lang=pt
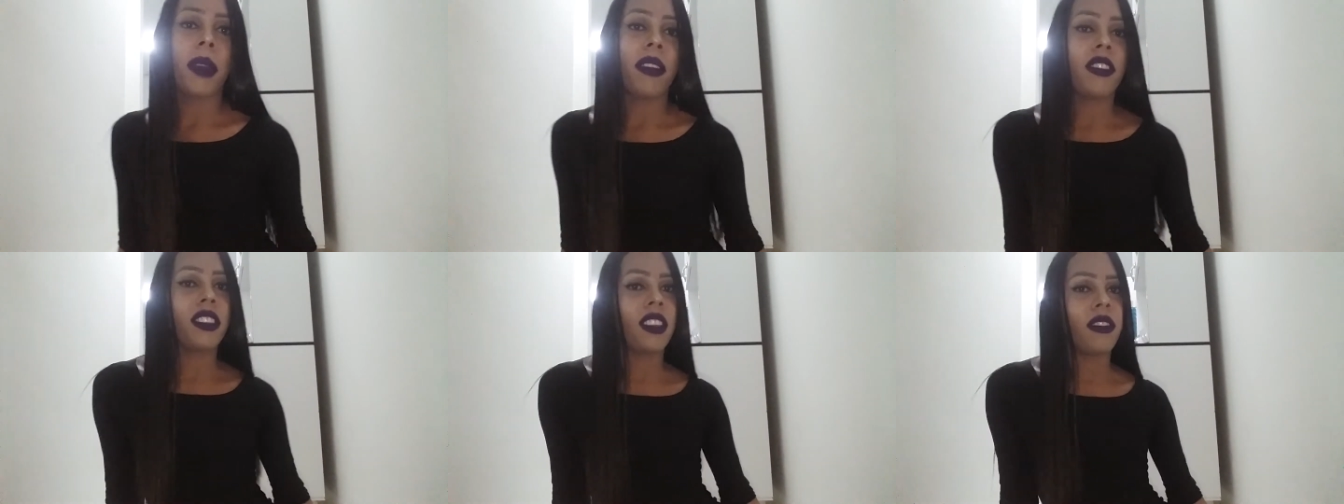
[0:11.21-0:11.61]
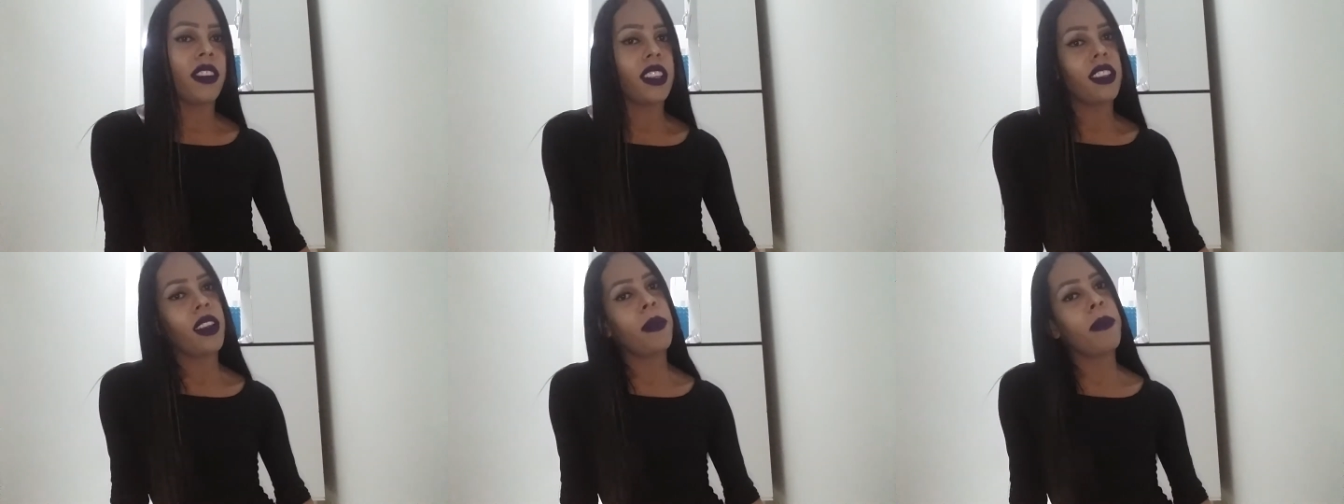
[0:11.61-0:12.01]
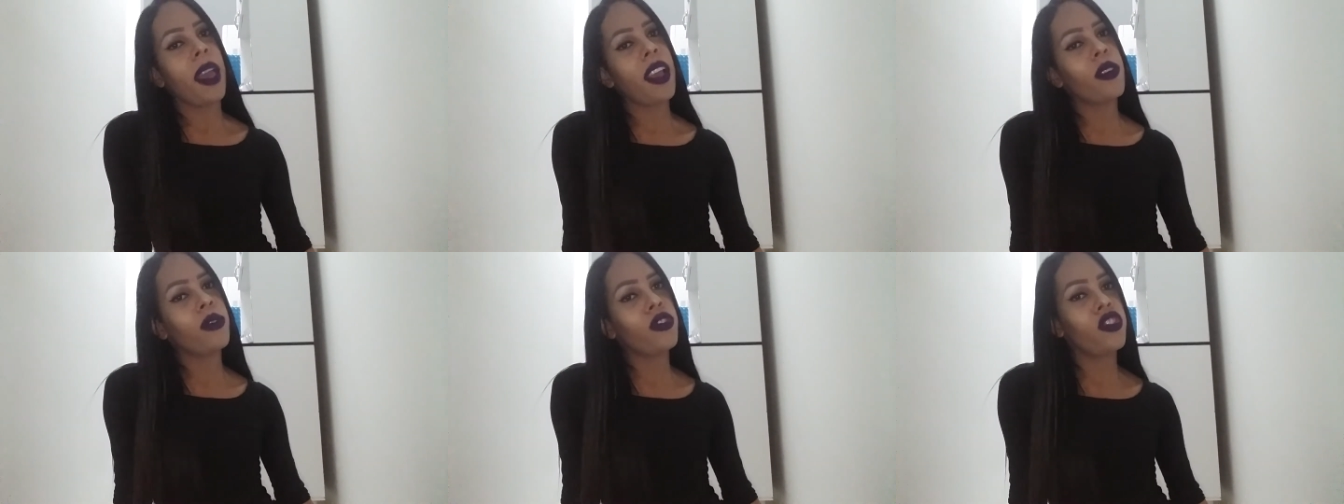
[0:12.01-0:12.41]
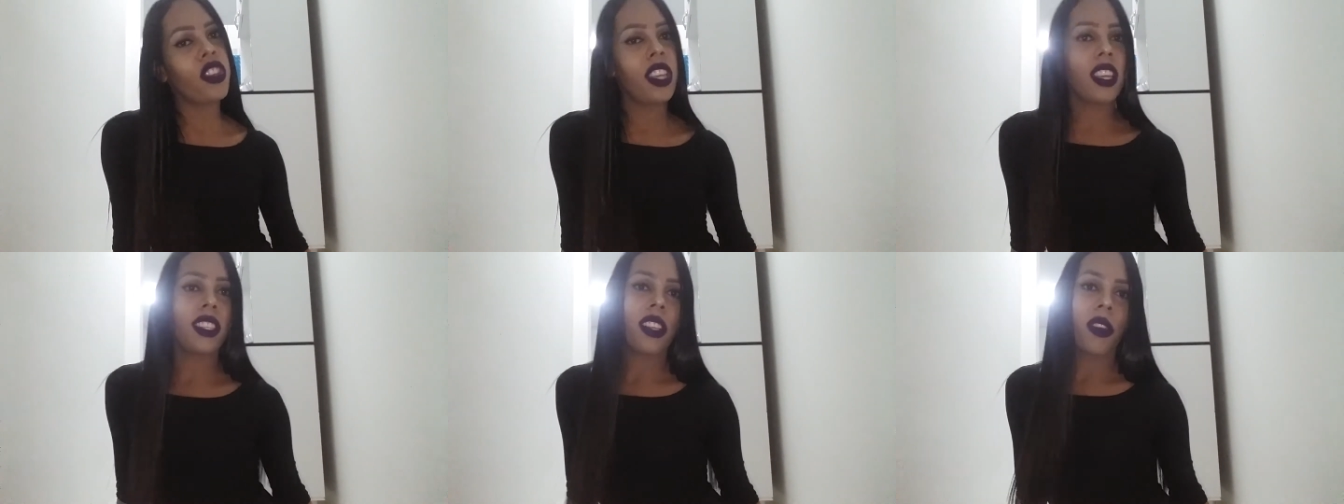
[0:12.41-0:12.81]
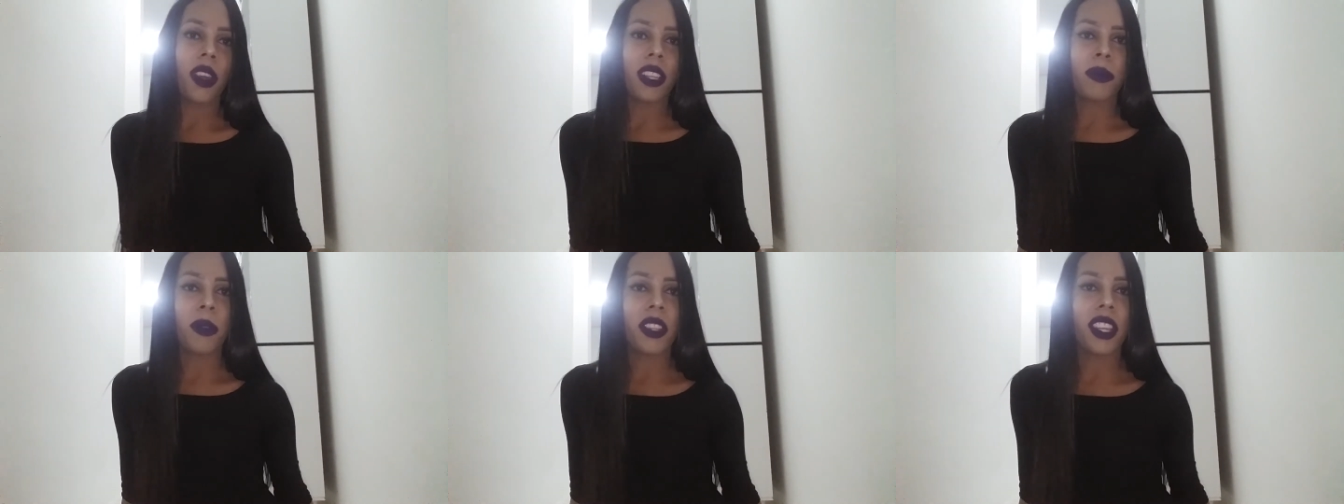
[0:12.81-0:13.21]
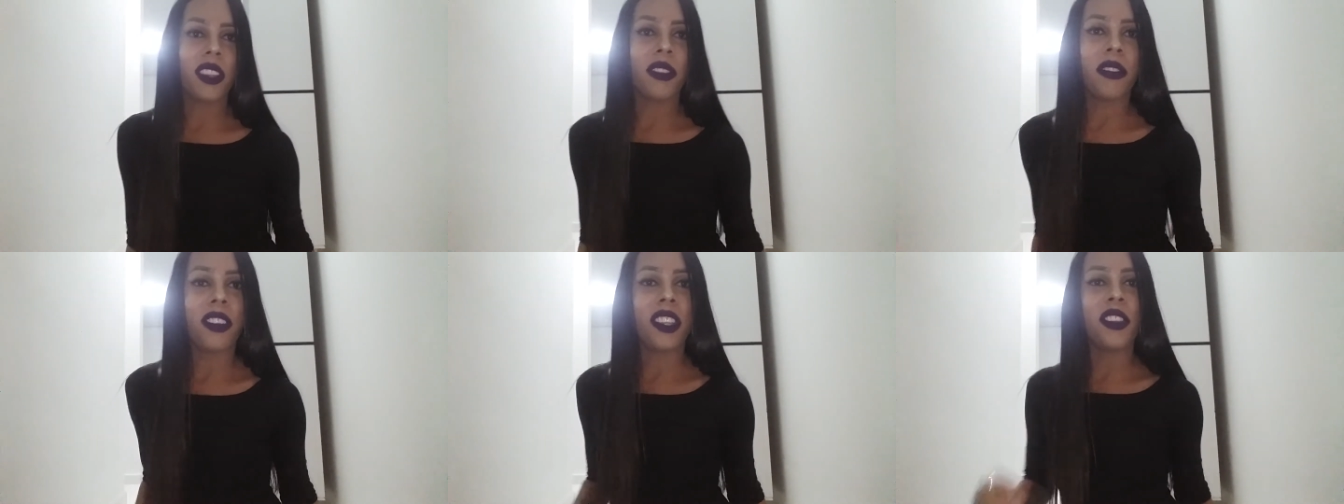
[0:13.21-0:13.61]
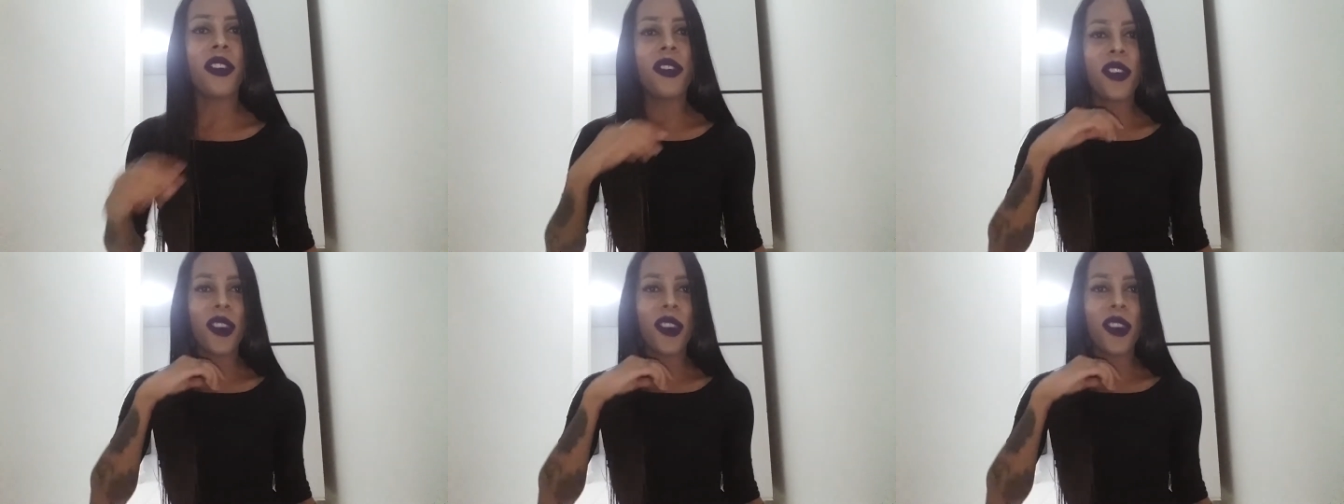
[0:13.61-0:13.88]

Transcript: para vocês fazerem perguntinhas que eu respondia no vídeo